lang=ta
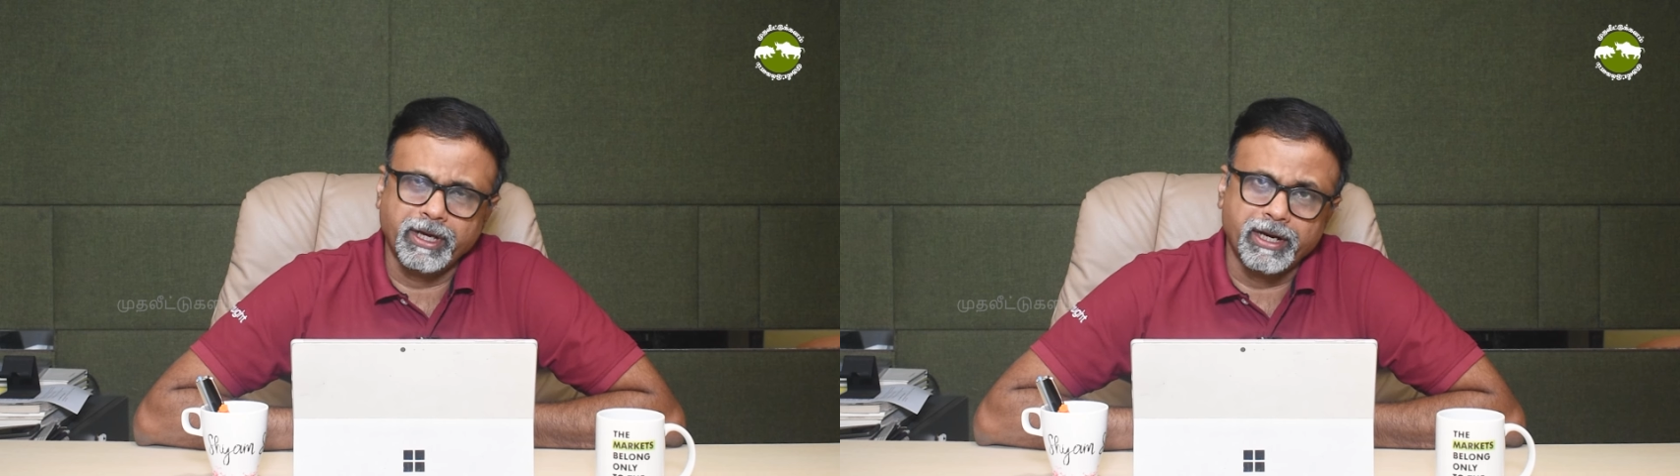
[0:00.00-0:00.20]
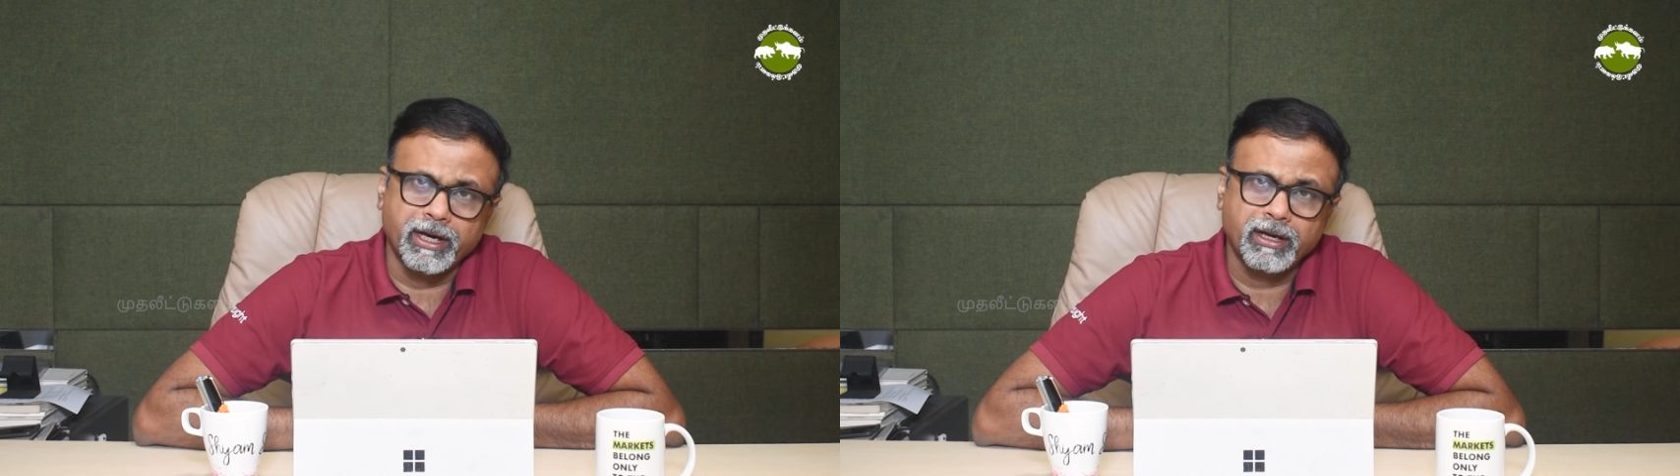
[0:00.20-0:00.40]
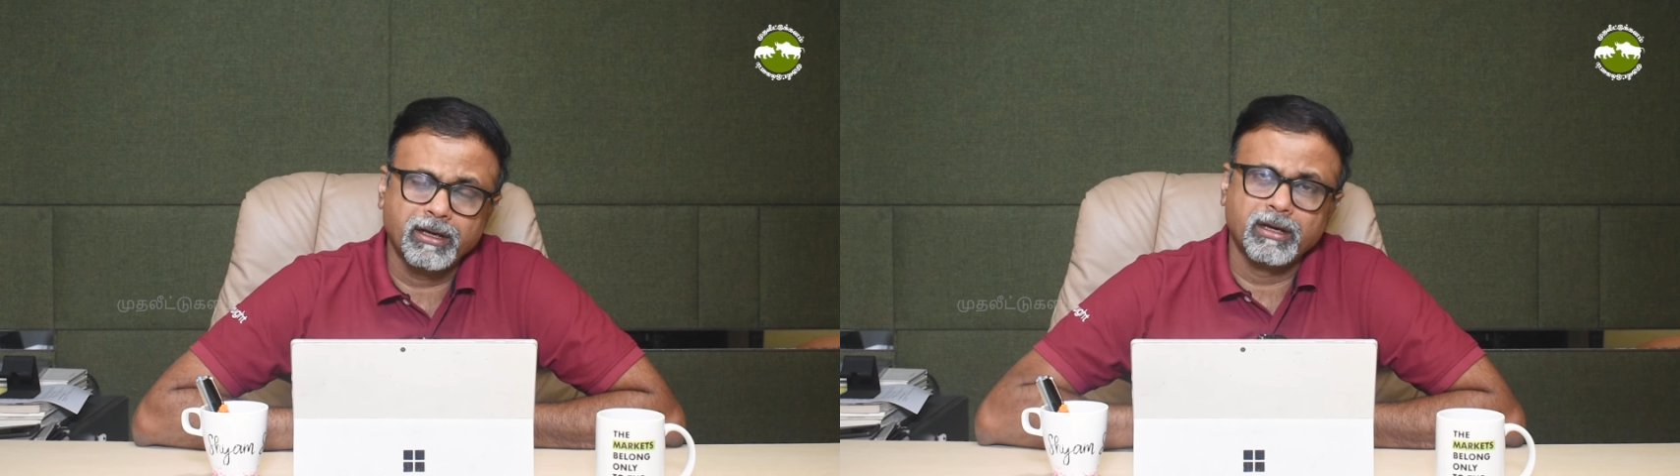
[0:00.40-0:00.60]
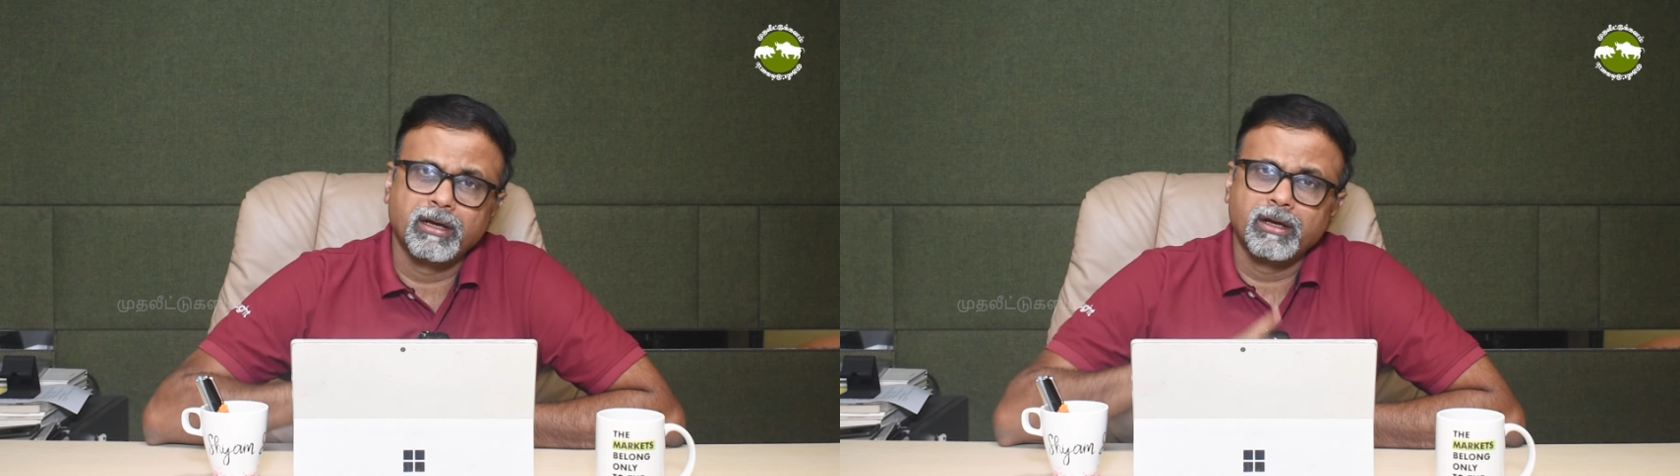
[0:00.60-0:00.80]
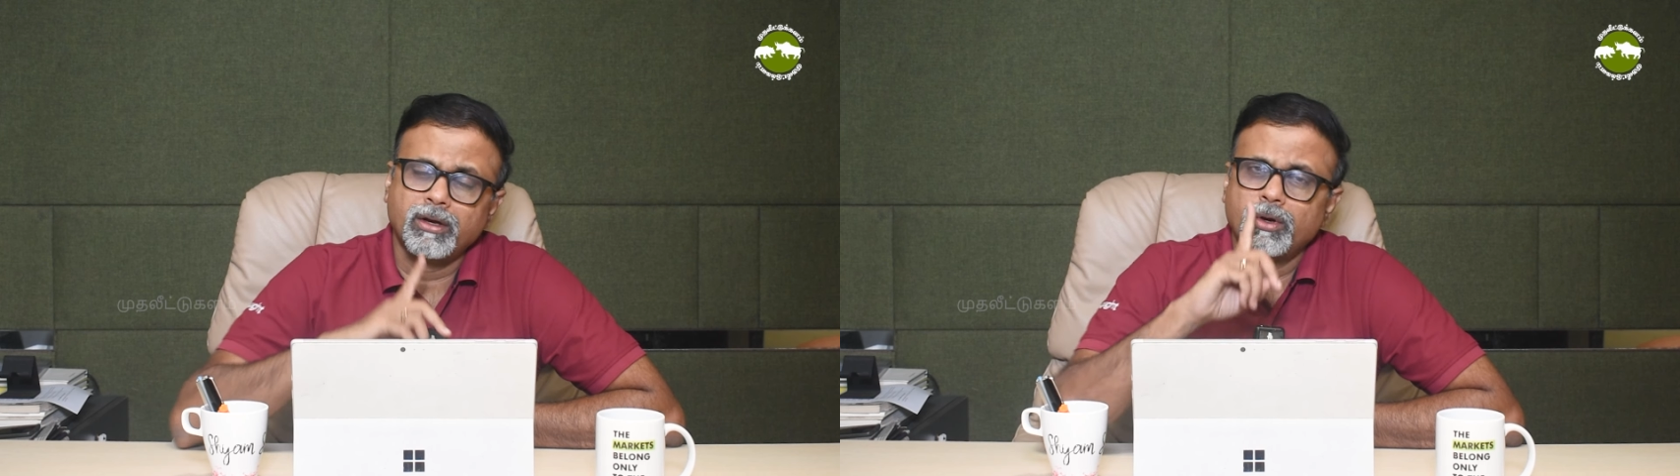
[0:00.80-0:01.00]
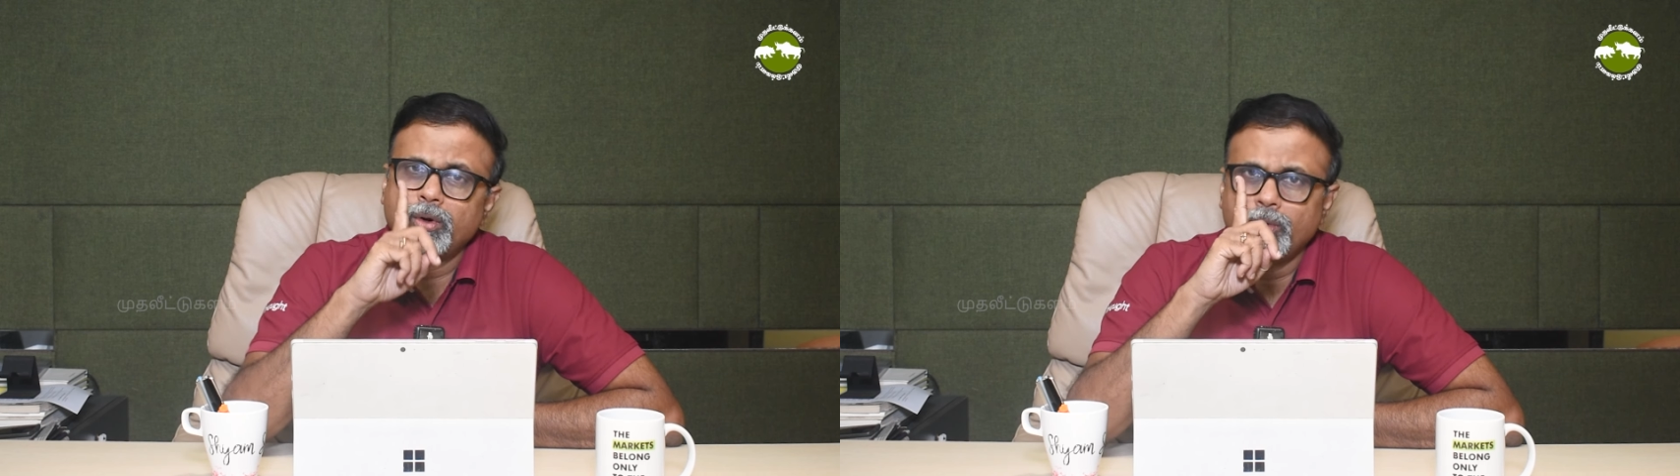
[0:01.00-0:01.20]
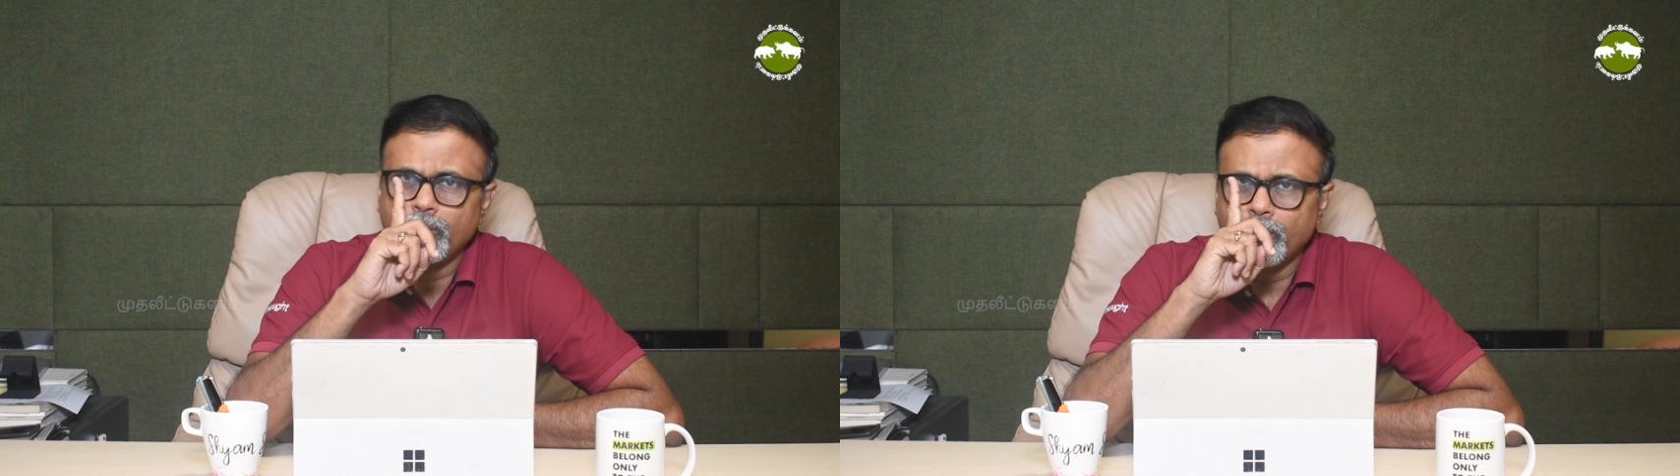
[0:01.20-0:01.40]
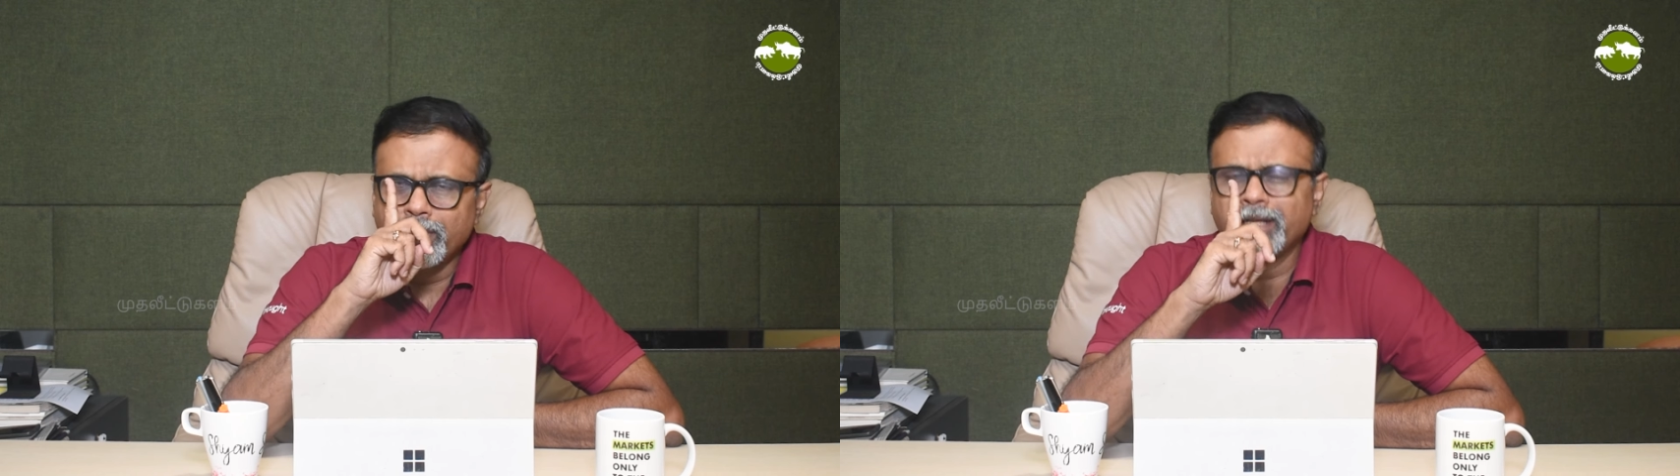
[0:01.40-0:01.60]
ஏன்னா
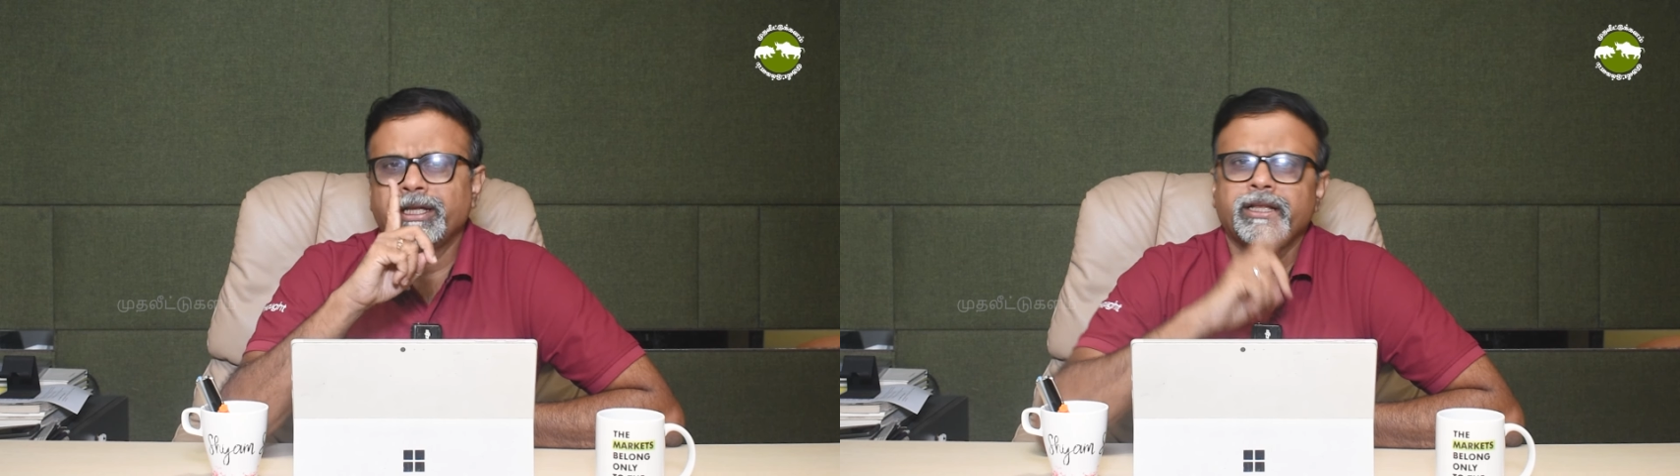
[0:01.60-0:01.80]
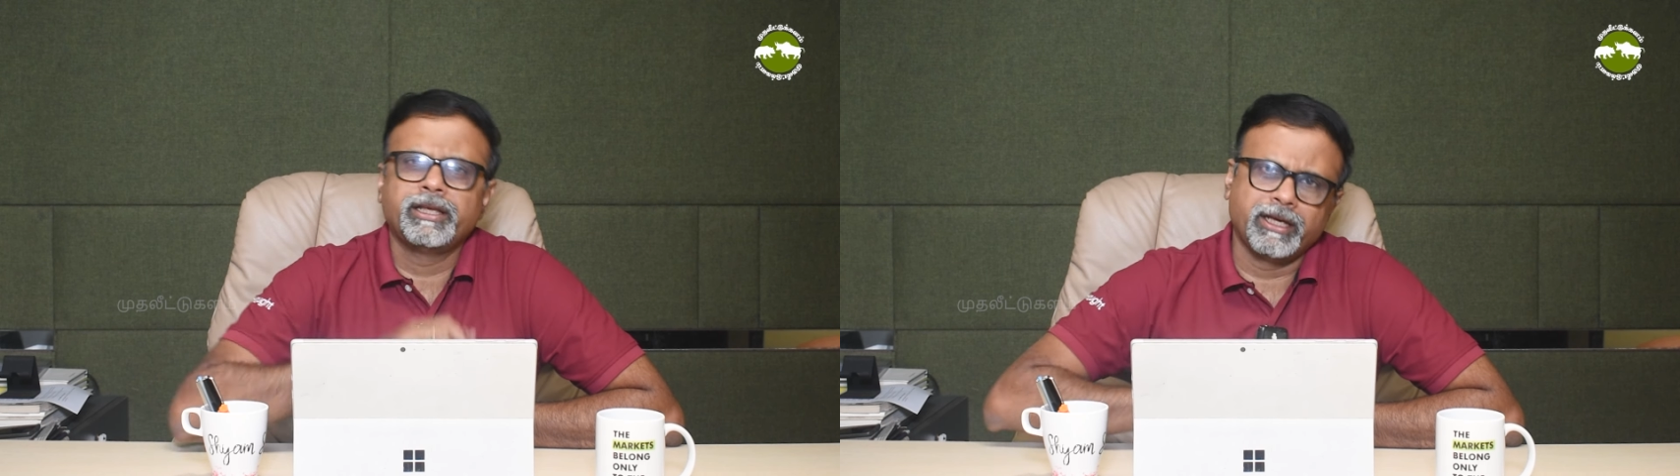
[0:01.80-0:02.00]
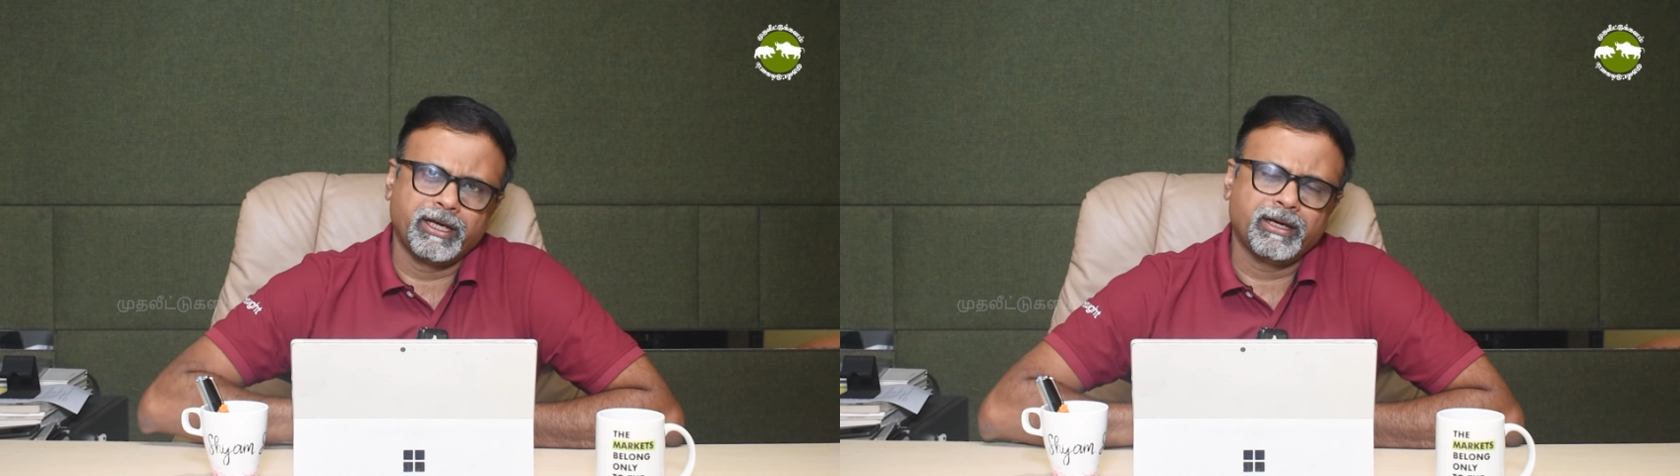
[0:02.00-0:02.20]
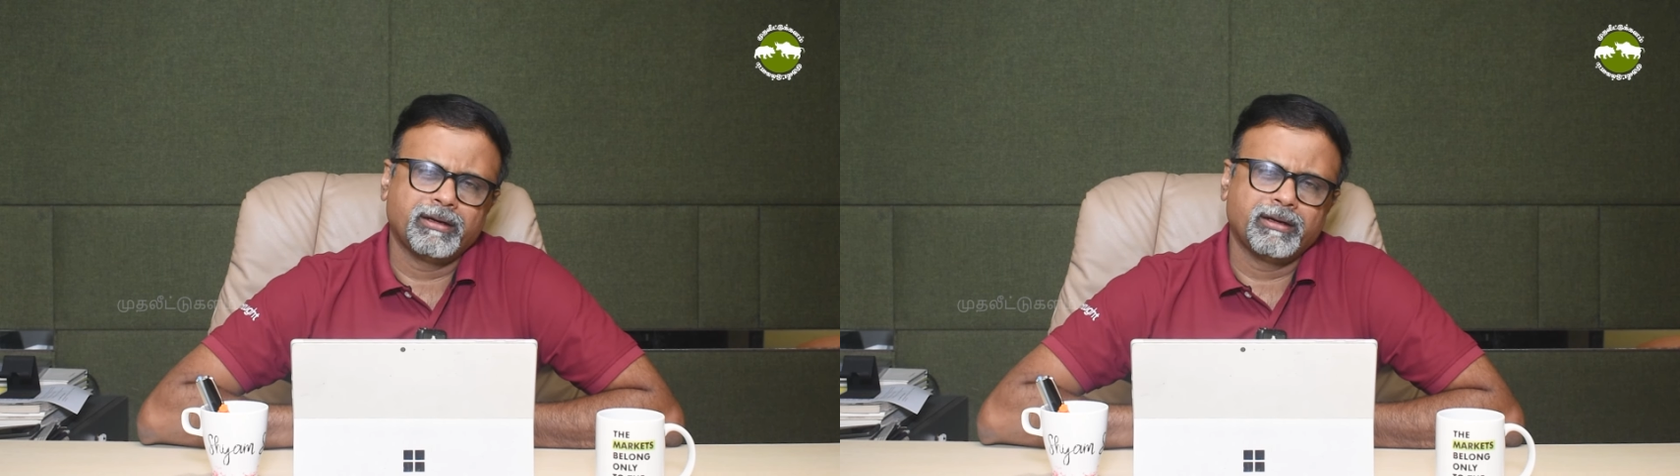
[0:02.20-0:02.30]
ஒன்றாந்தேதியே